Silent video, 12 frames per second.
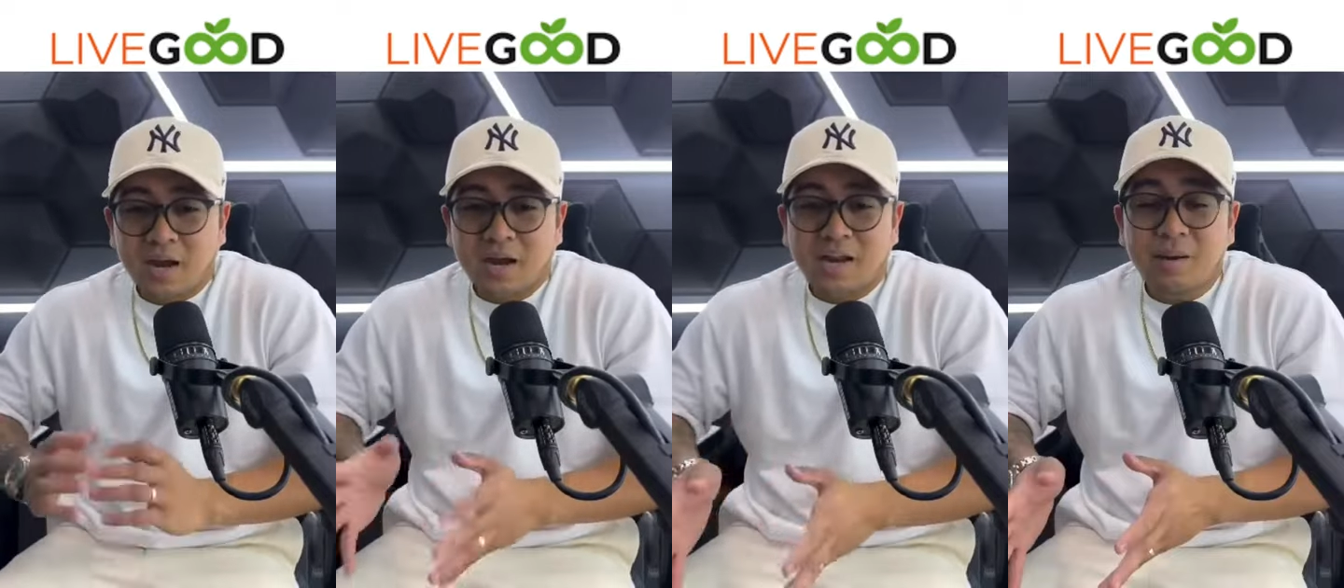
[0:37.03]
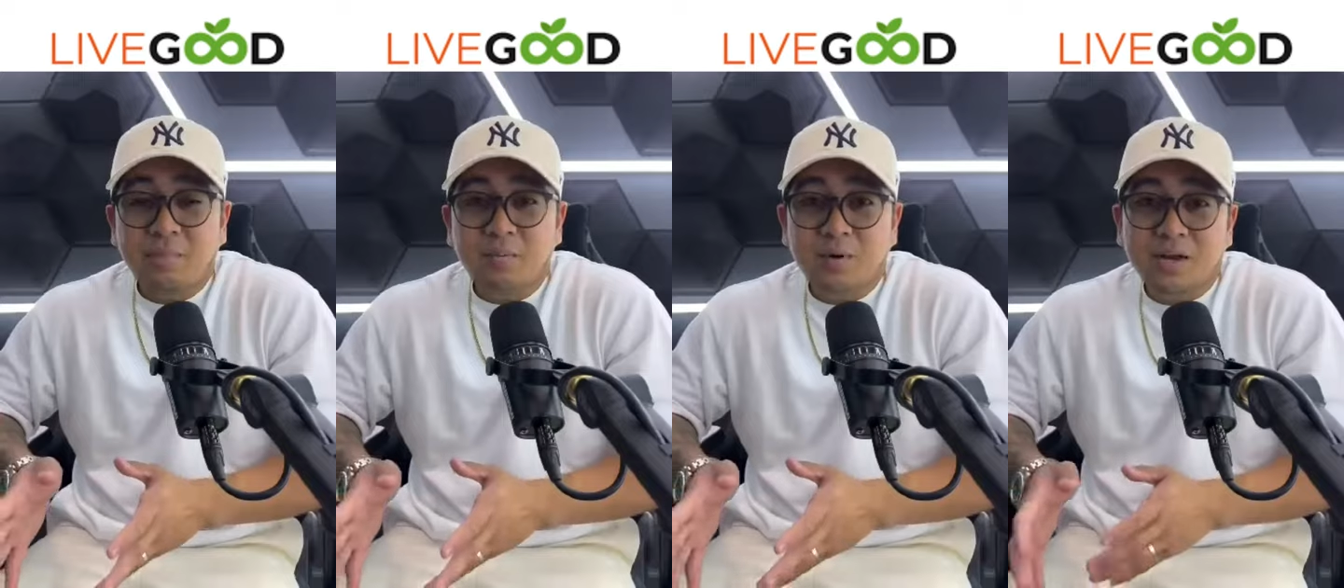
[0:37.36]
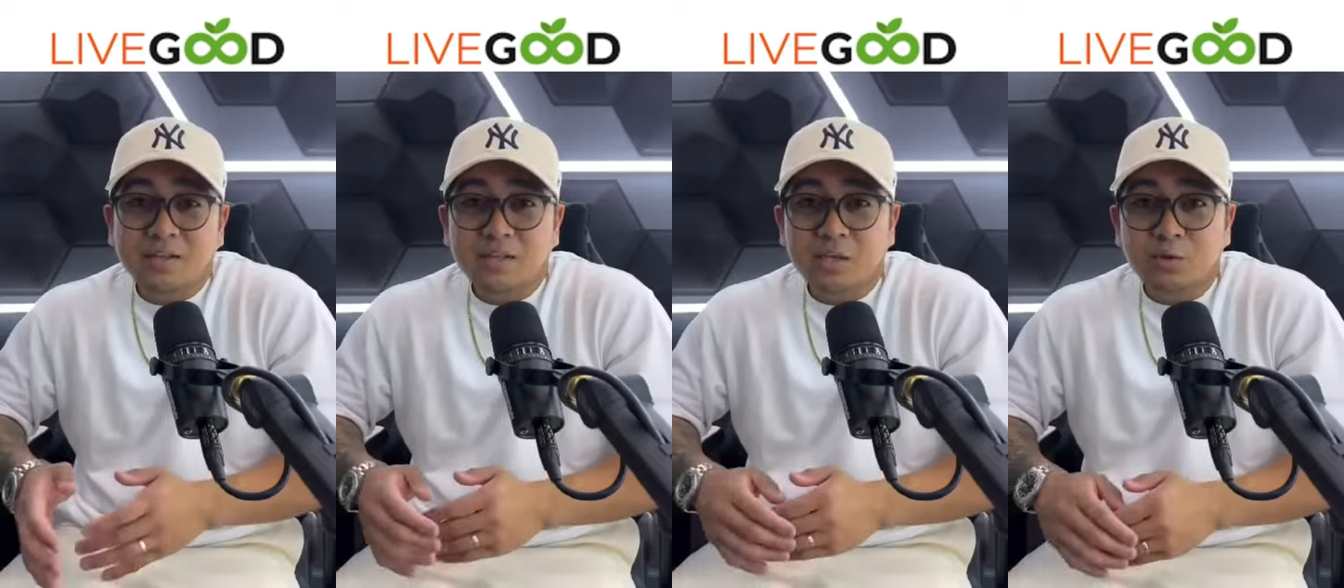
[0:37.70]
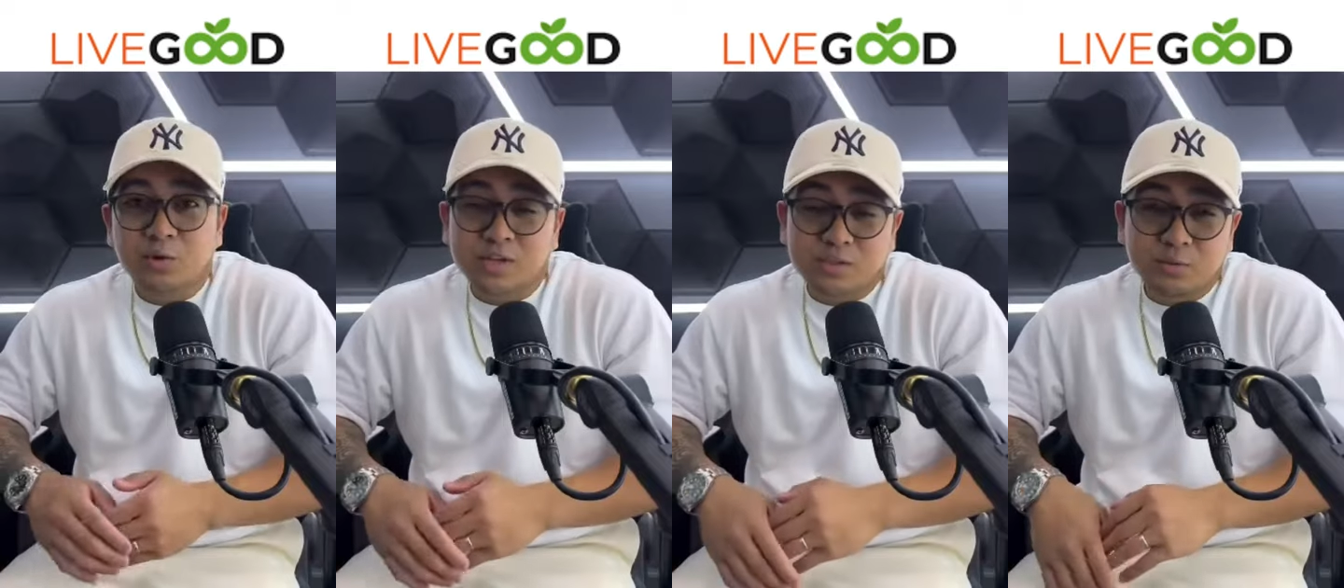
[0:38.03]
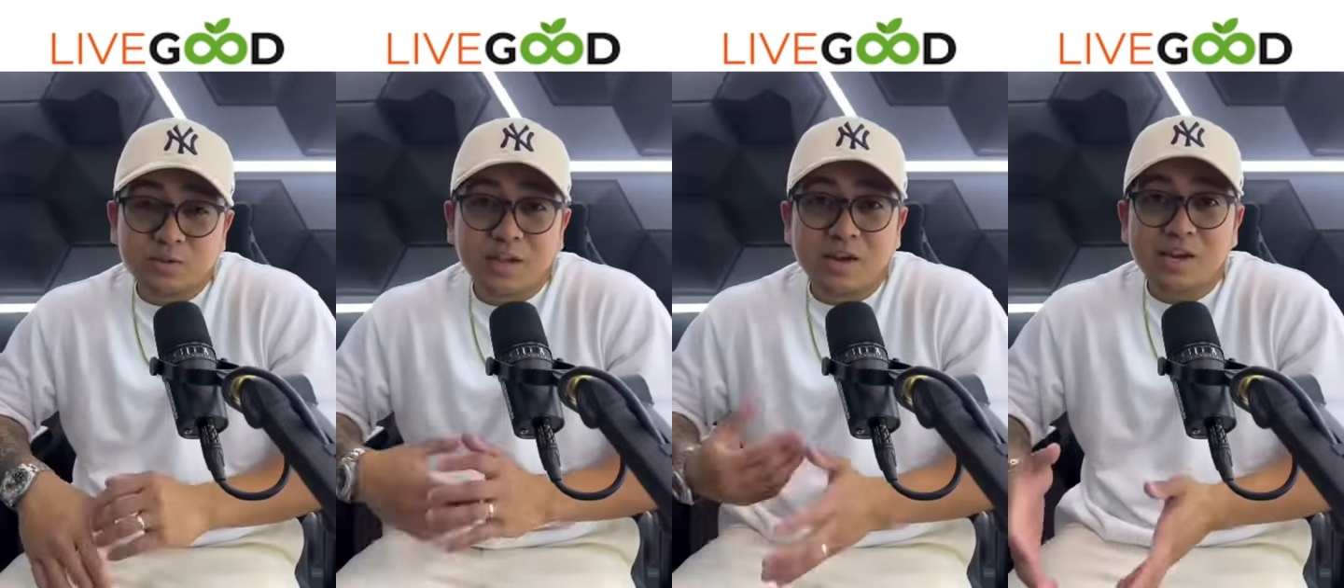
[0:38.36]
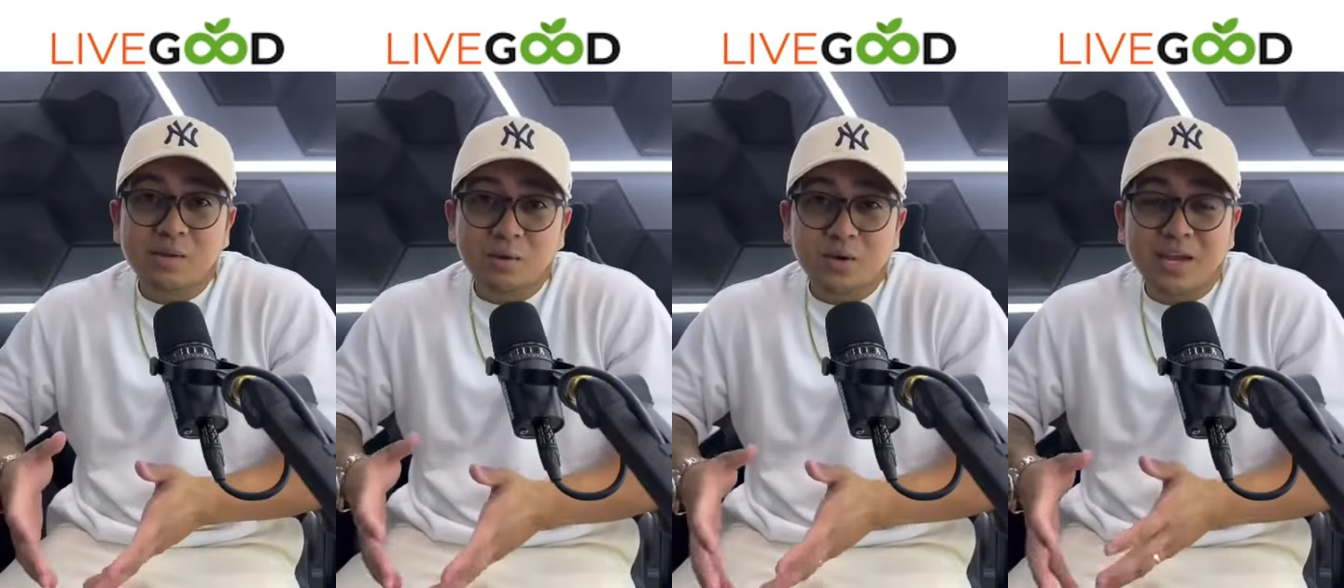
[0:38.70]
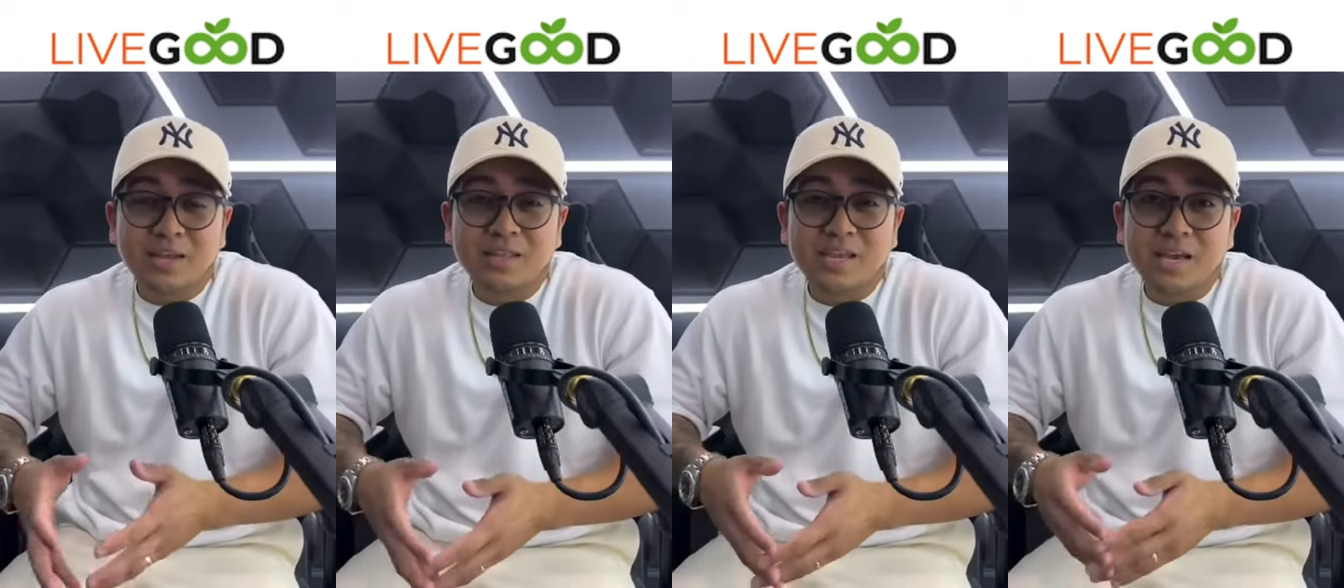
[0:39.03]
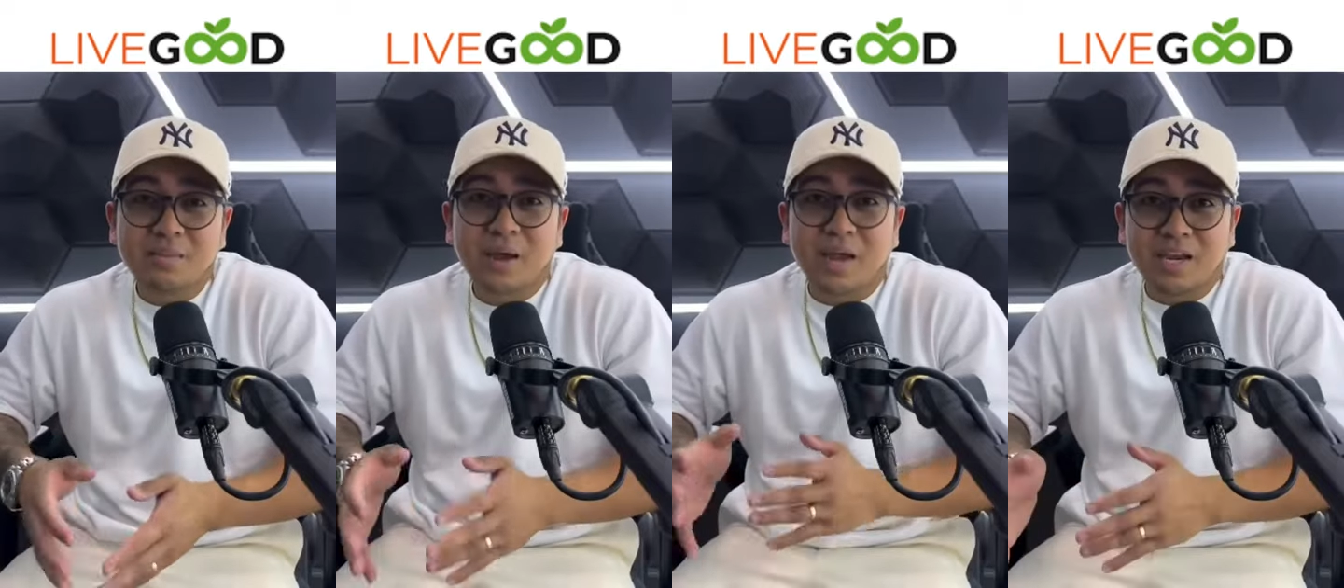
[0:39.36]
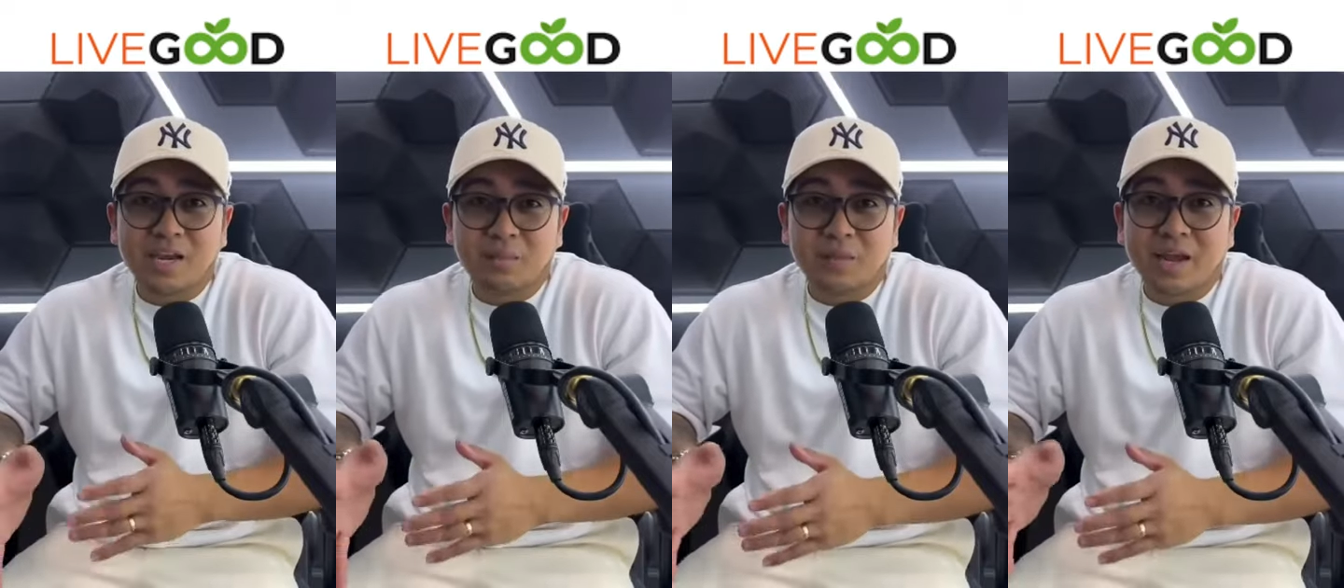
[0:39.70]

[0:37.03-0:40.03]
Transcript: Ang kalaban mo lang dito is yung sarili mo na hindi ka mainip